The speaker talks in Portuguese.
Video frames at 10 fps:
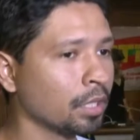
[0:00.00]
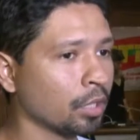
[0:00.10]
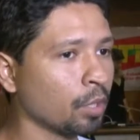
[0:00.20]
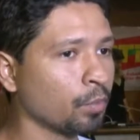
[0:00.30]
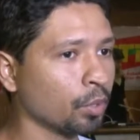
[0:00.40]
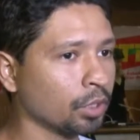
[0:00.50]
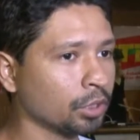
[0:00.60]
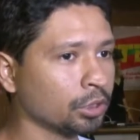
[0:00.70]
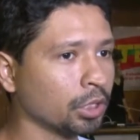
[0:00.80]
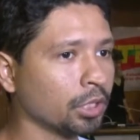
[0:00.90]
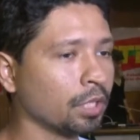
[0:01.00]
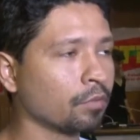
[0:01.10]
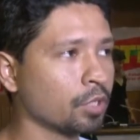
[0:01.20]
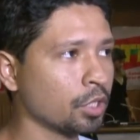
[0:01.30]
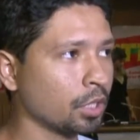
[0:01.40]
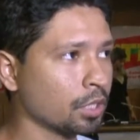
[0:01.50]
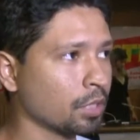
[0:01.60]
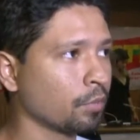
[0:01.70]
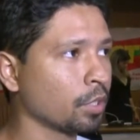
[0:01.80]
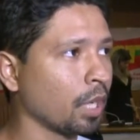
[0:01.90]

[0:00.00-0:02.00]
Então é importante que tenha vigilância